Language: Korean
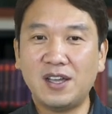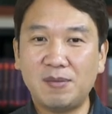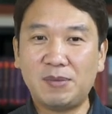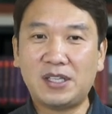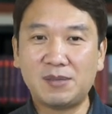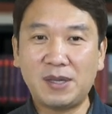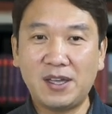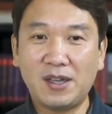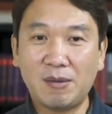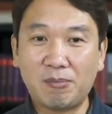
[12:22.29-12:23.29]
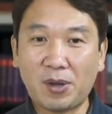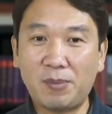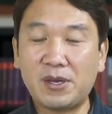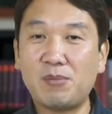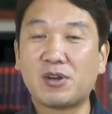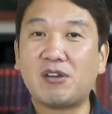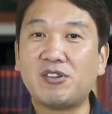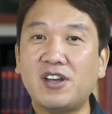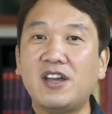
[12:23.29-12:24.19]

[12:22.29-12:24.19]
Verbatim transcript: 믿음의 법이란 뭐라고요?